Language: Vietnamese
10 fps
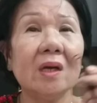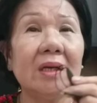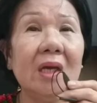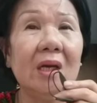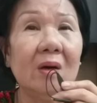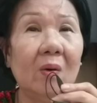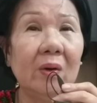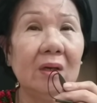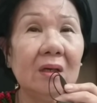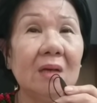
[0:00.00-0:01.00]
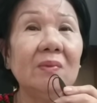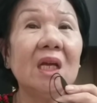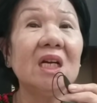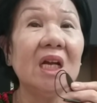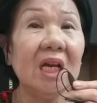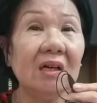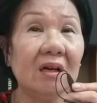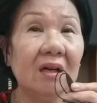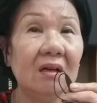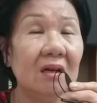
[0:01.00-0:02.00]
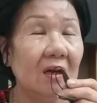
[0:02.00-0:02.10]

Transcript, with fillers: chở gì rồi đó, kiếm tiền riêng rồi đó.